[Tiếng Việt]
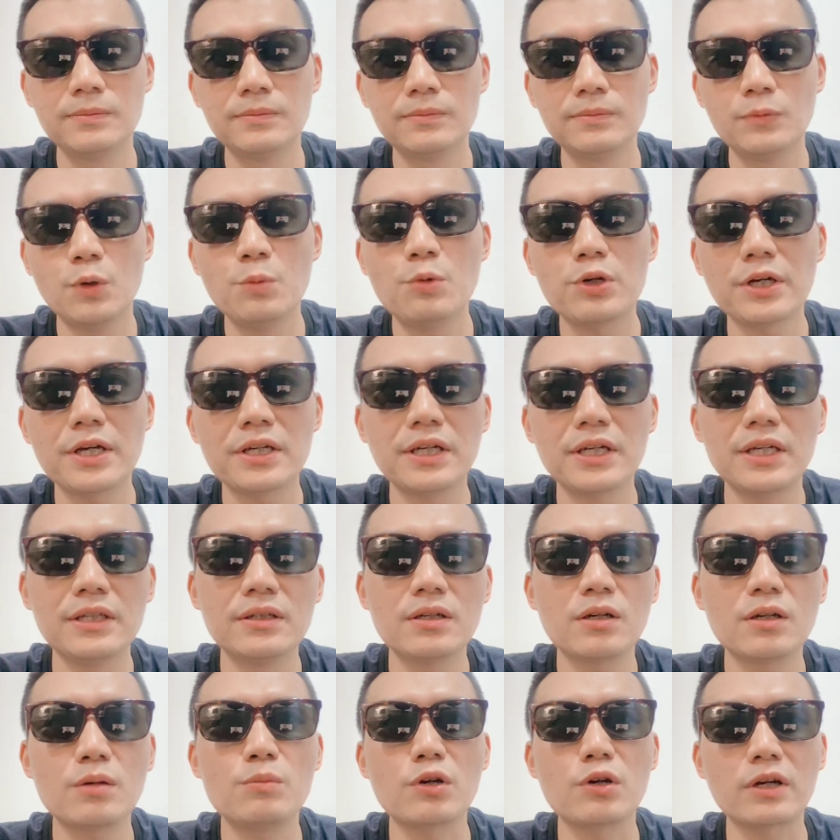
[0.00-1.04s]
Mỗi một cái kính
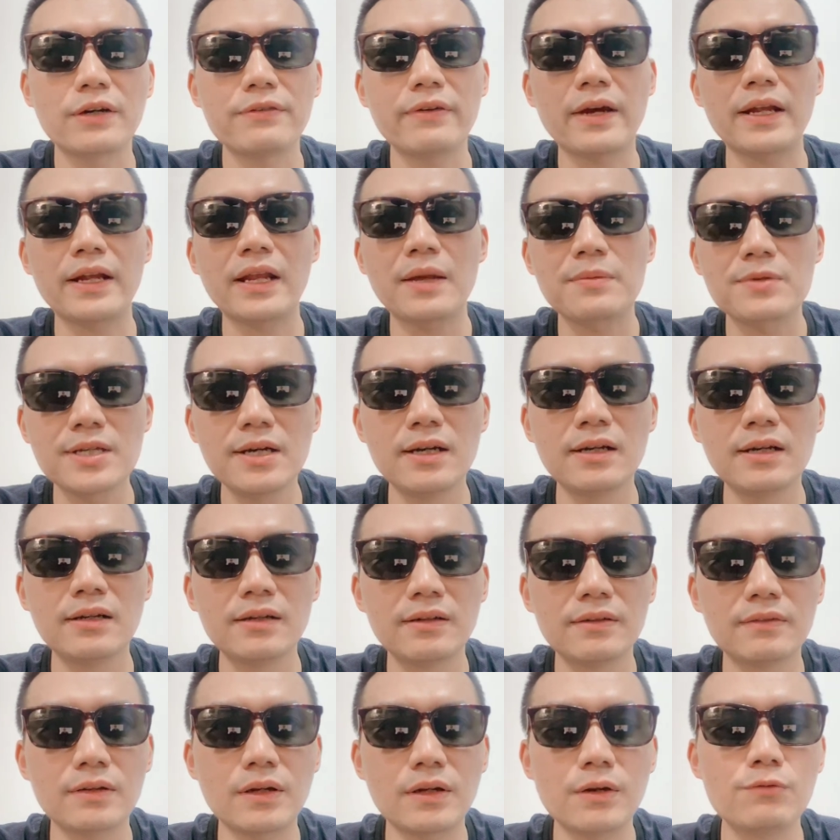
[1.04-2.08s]
nó có một cái vẻ đẹp riêng
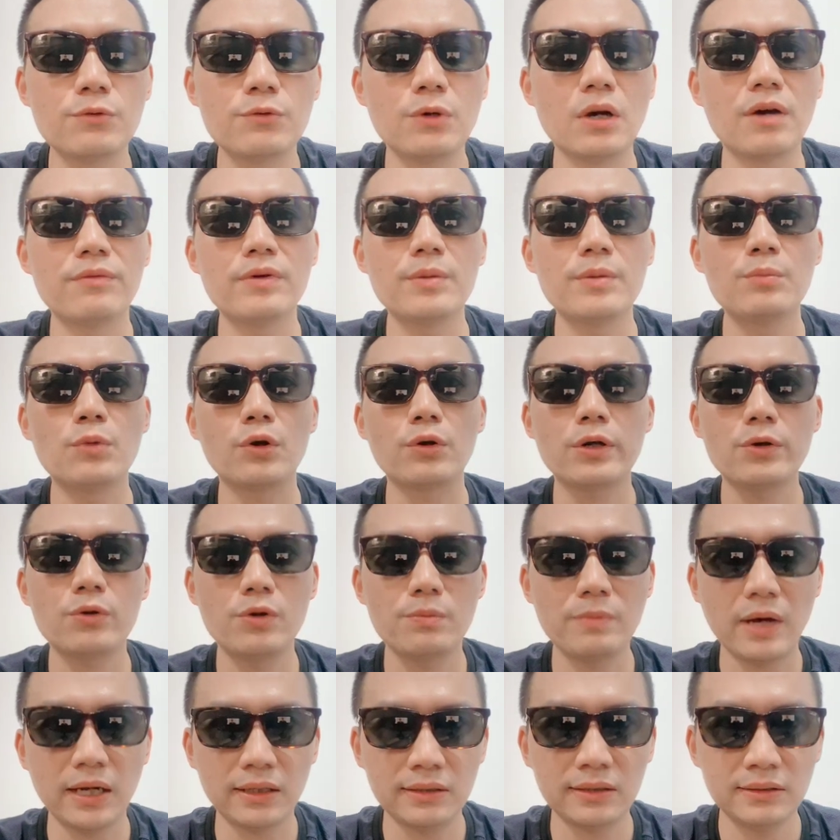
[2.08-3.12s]
và nó phù hợp với một cái
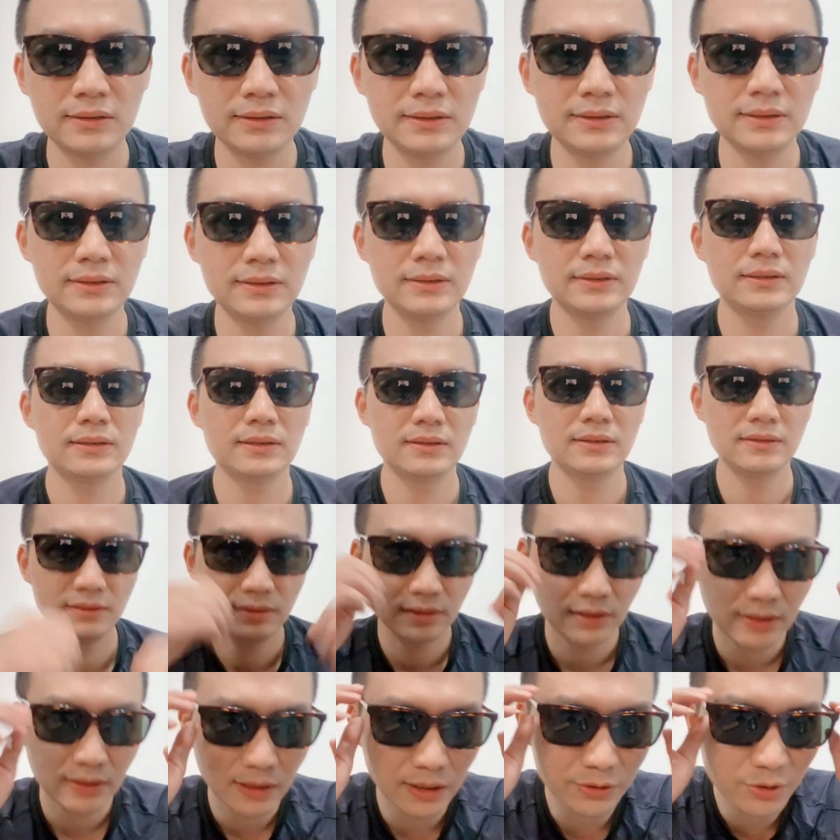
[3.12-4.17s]
khuôn mặt.
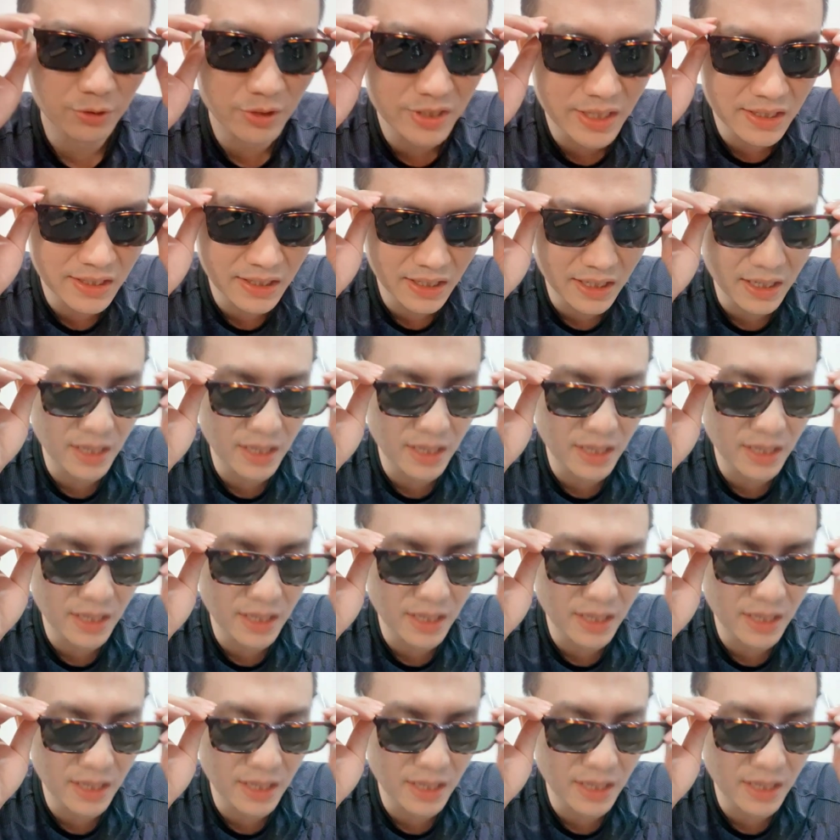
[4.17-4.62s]
Tuy nhiên thì